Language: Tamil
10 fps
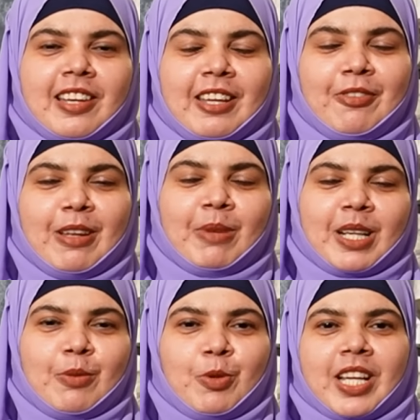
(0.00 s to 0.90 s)
லைஃப்லேயே
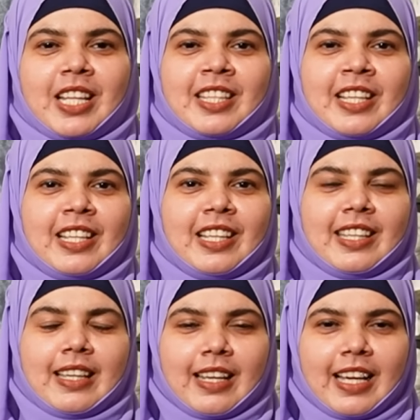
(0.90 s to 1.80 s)
மறக்க முடியாத நாள்
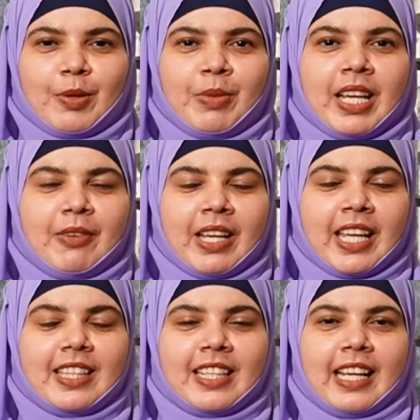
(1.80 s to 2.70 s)
எல்லாருமே
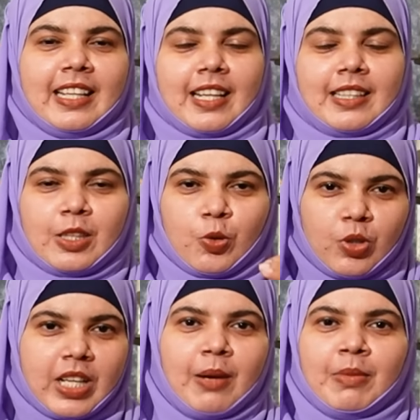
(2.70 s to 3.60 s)
நேற்று நைட்லேருந்து
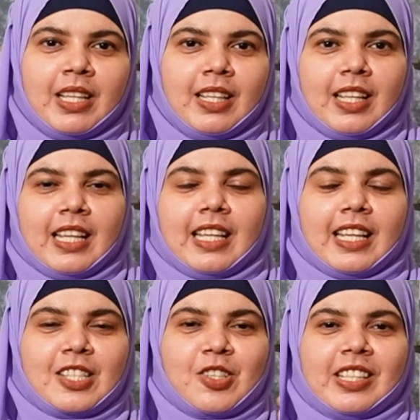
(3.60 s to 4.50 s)
தூங்காமல்
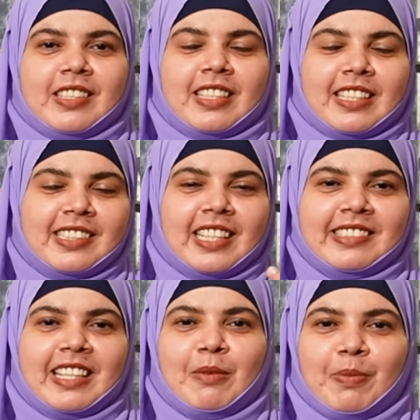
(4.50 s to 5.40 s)
எலெக்ஷன்ஸ்
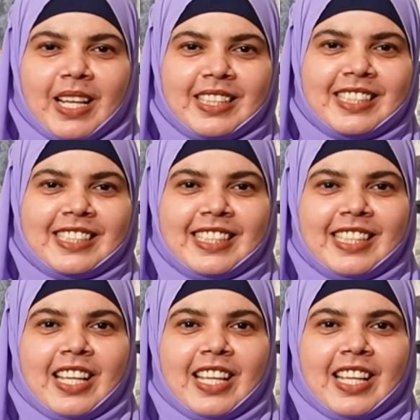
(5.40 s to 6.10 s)
ரிசல்ட்ஸ் எல்லாம் பார்த்துட்டு